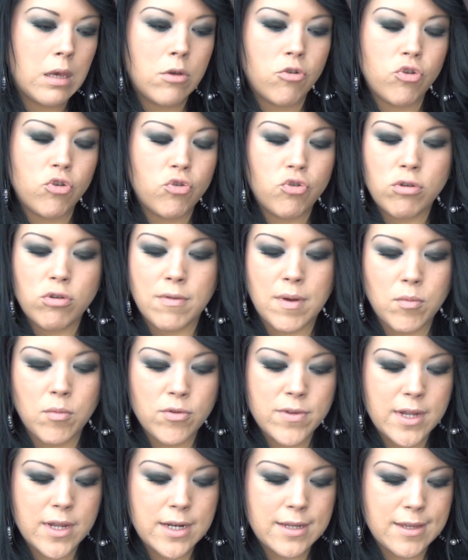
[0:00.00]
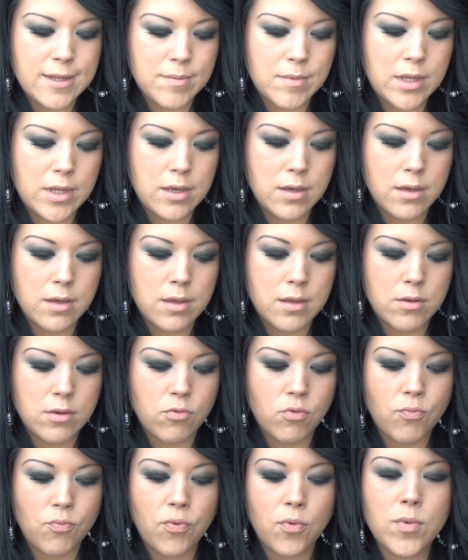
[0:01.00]
Je suis vraiment en train de la terminer.
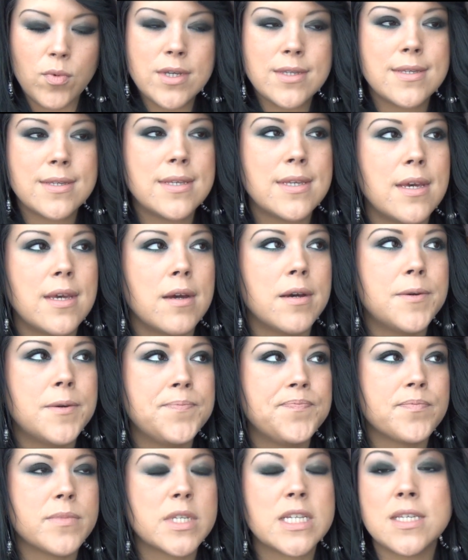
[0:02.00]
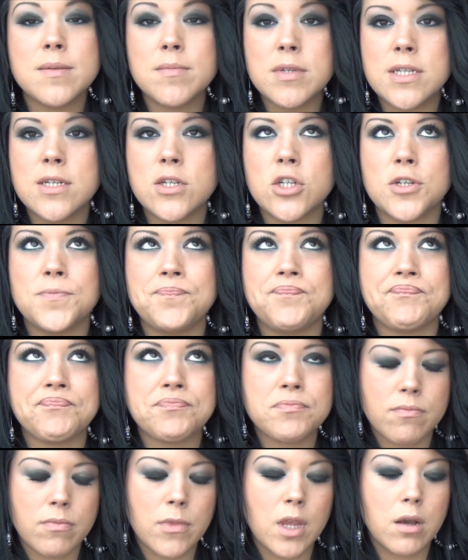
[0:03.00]
Donc pour moi c'est mitigé.
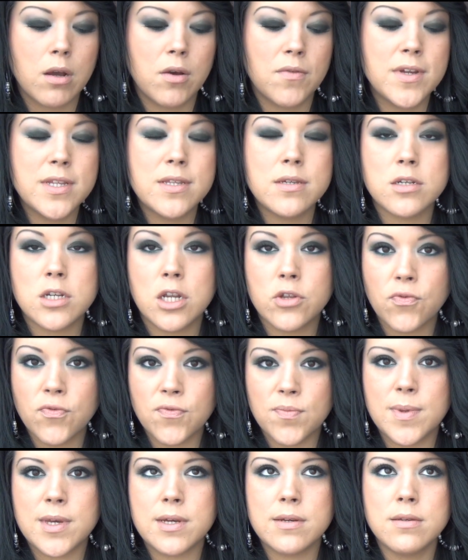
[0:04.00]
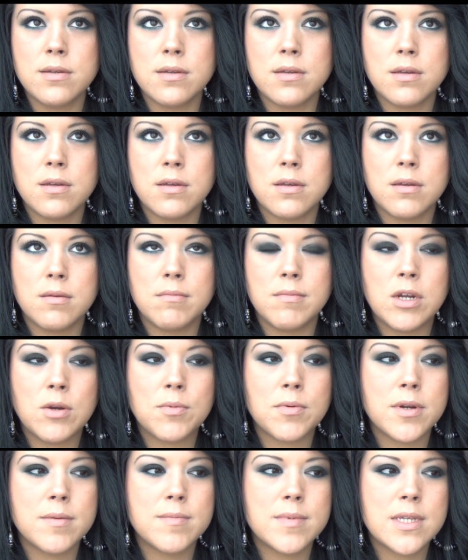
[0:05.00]
En fait, je la trouve bien, mais le
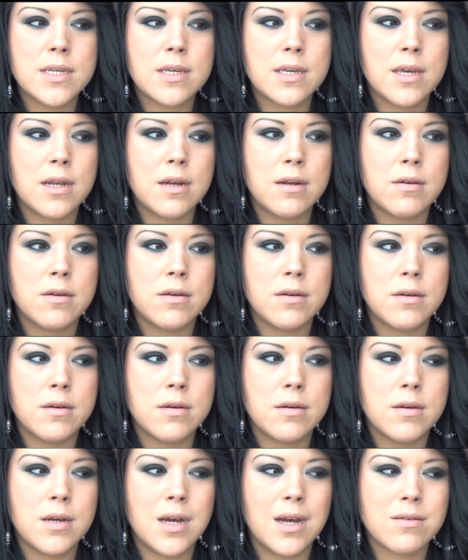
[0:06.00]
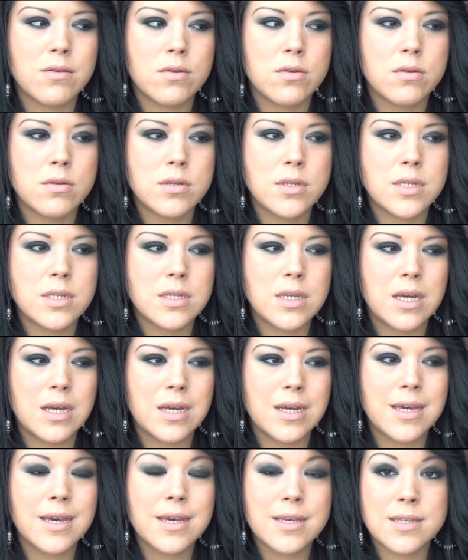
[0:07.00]
problème, c'est qu'elle euh, a tendance
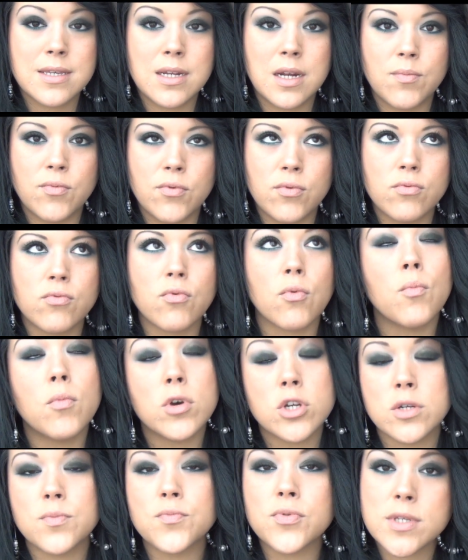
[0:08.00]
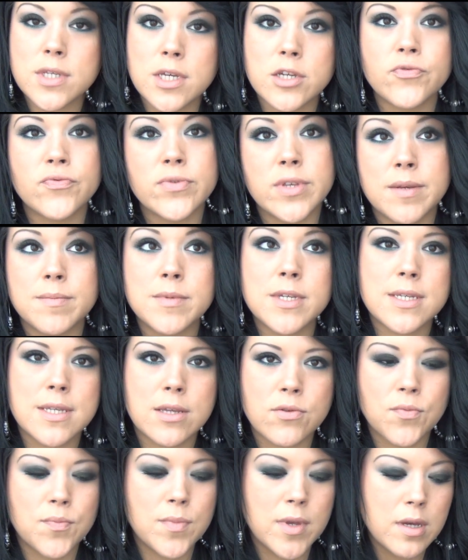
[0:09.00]
à graisser la peau. Donc moi, j'ai une peau sèche, vous allez me dire, ça
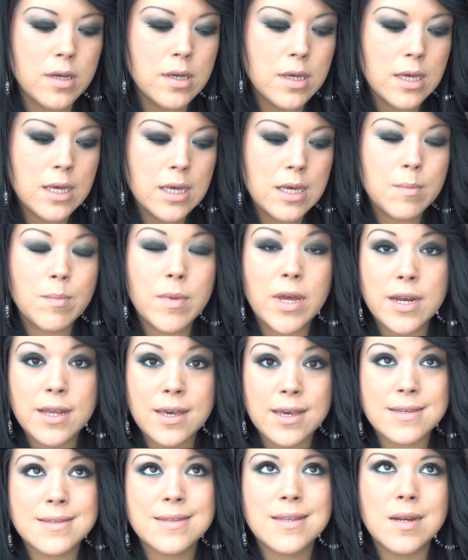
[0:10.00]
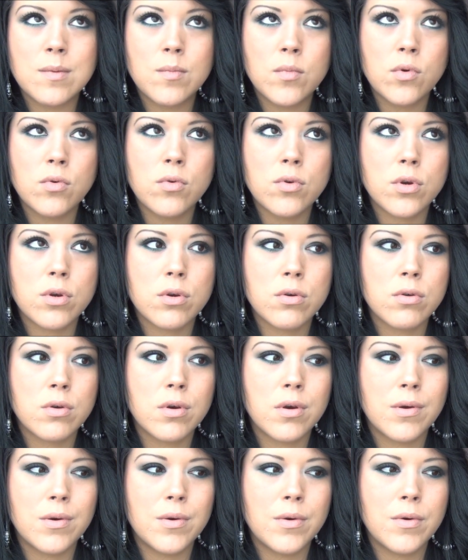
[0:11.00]
tombe bien. Mais elle graisse tellement que
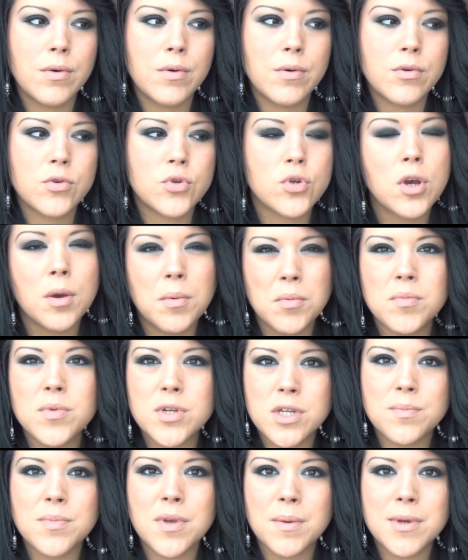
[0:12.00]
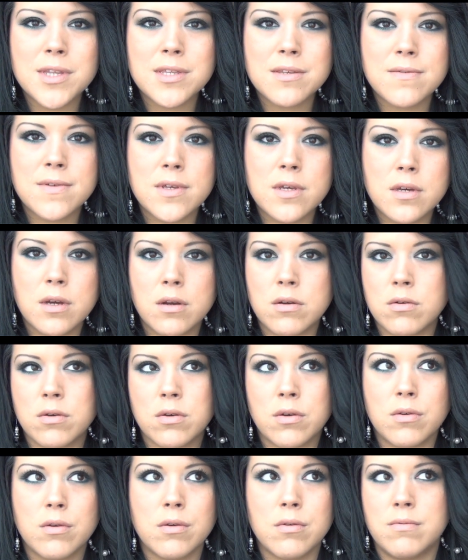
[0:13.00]
euh, je suis quand même obligée de bien matifier, alors
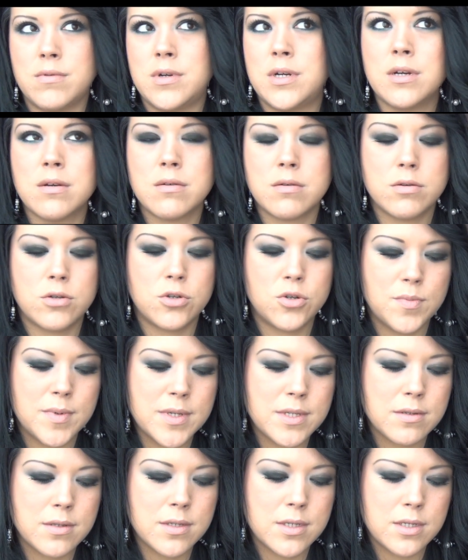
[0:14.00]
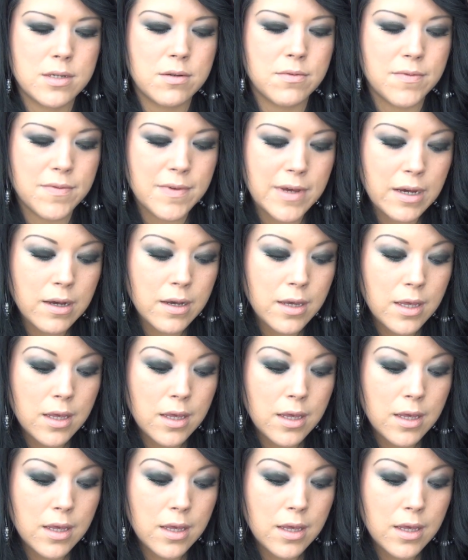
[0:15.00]
que voilà, quoi, je suis pas censée le faire.